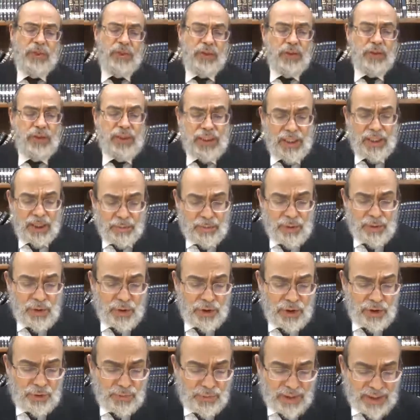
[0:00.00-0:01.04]
Donc, il a
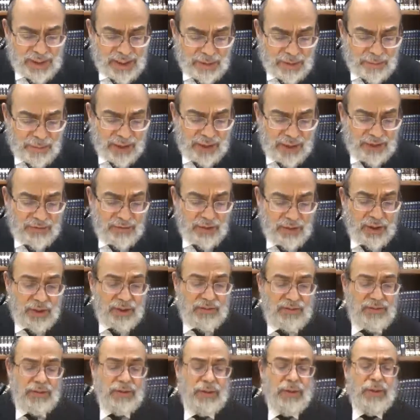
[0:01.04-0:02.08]
besoin de passer par un
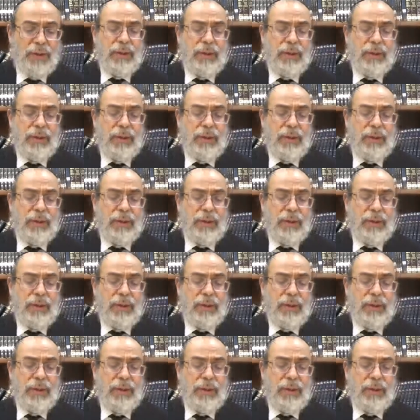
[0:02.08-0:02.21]
fleuve